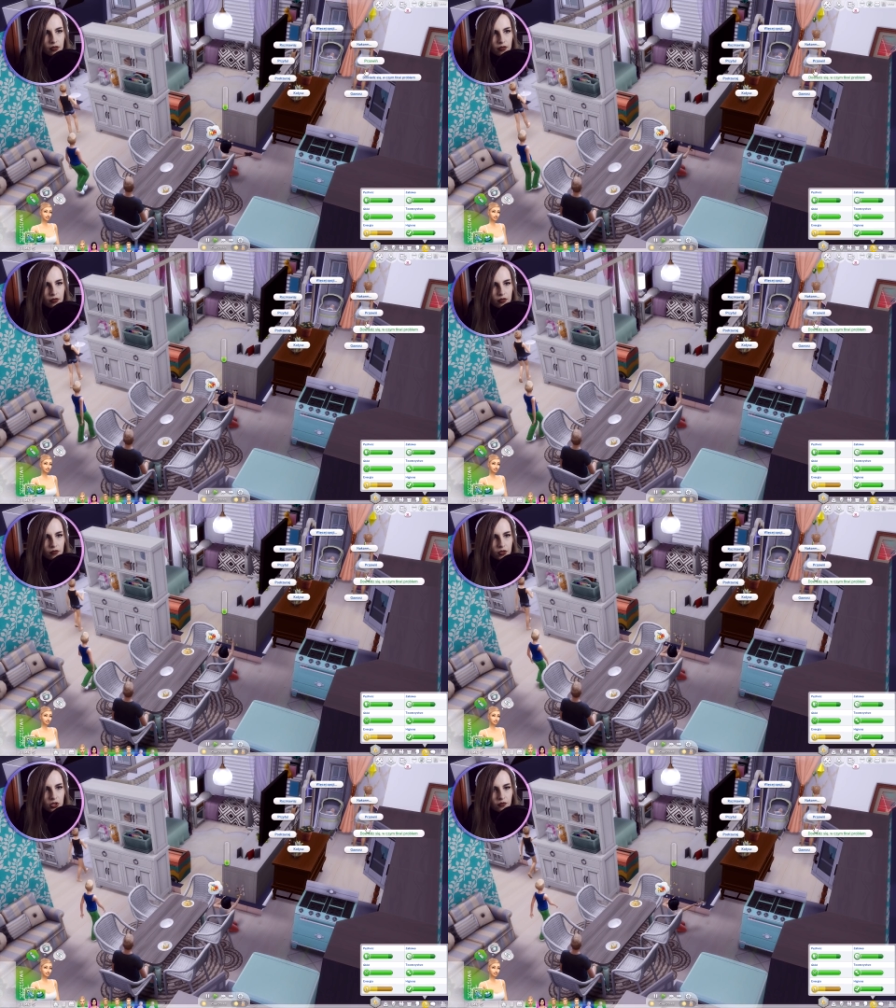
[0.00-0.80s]
Mm,
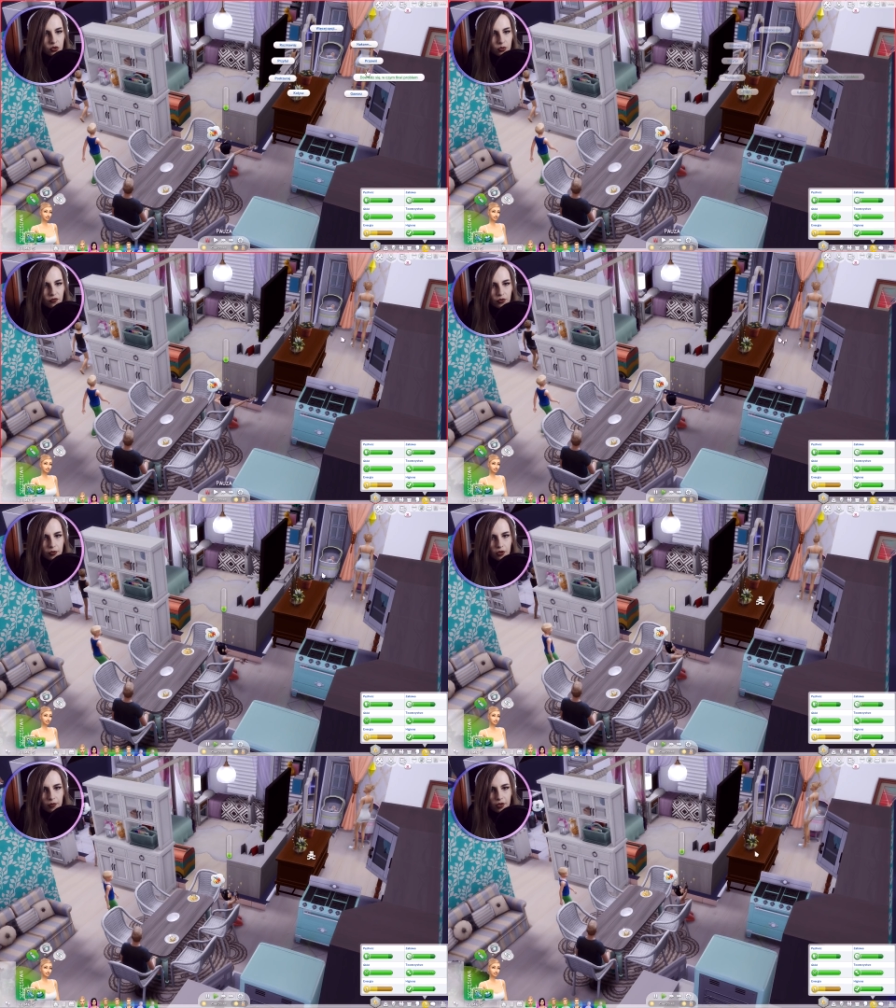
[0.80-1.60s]
dowiecie w czym tkwi
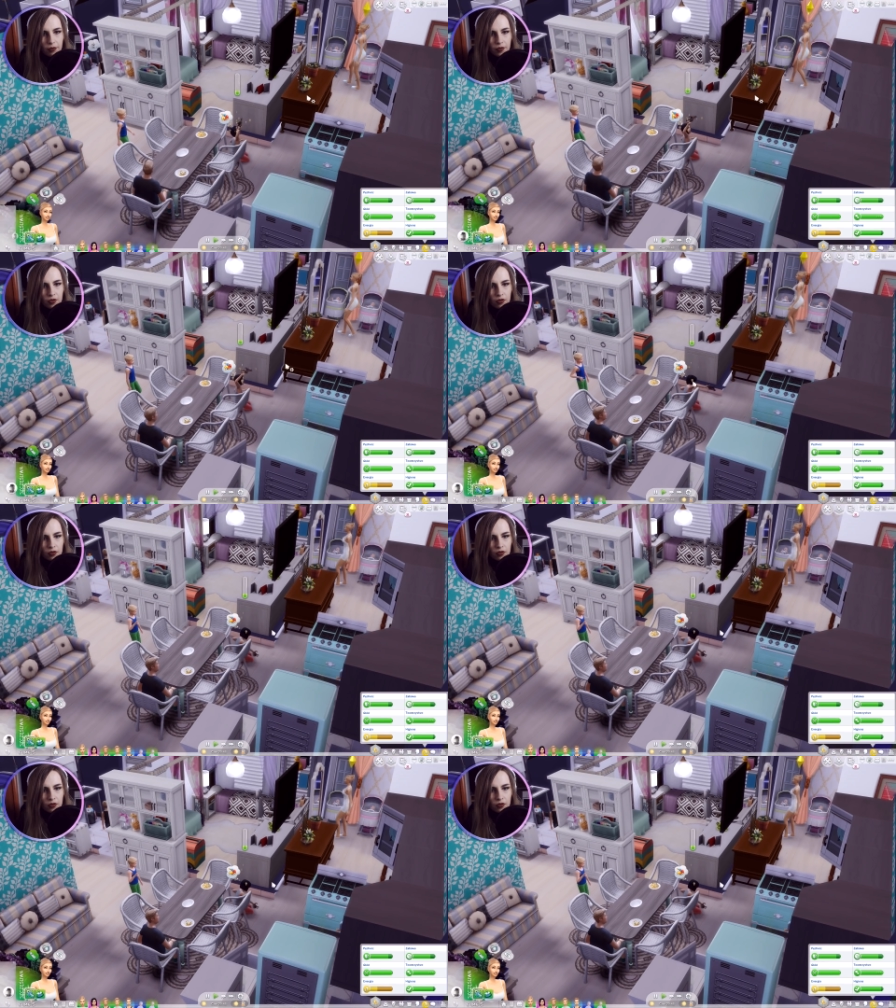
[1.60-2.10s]
problem.